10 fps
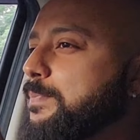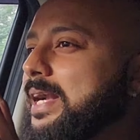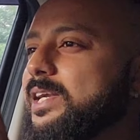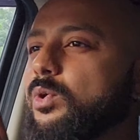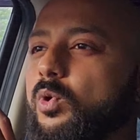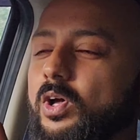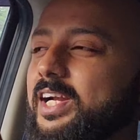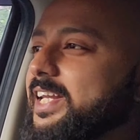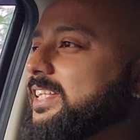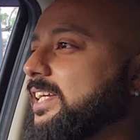बिल्ट
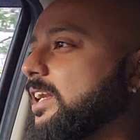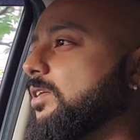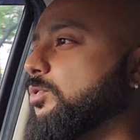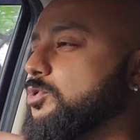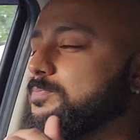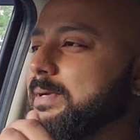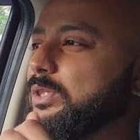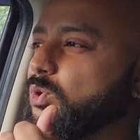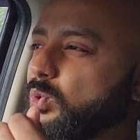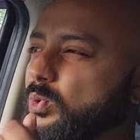क्वालिटी थी ना उस पर
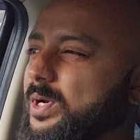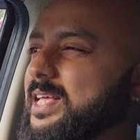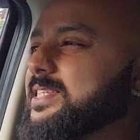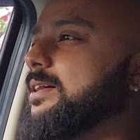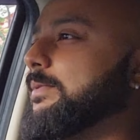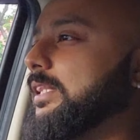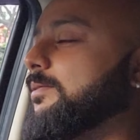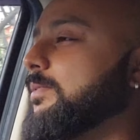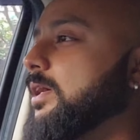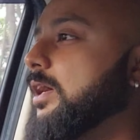थोड़ा सा
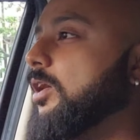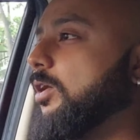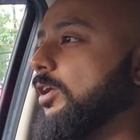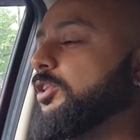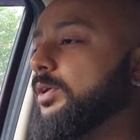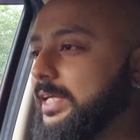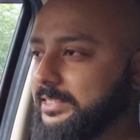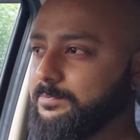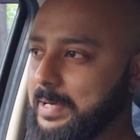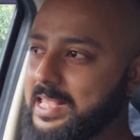मतलब ऑल दो
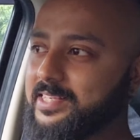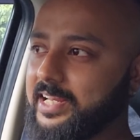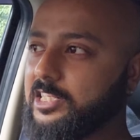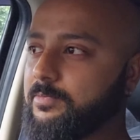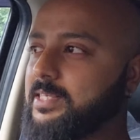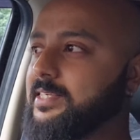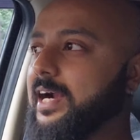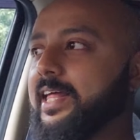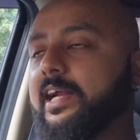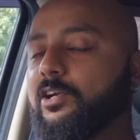इस प्राइस रेंज में
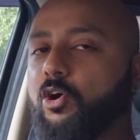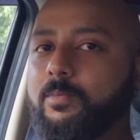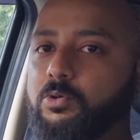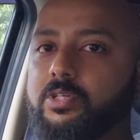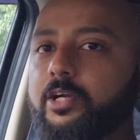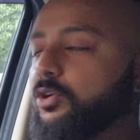साढ़े आठ नौ में उसका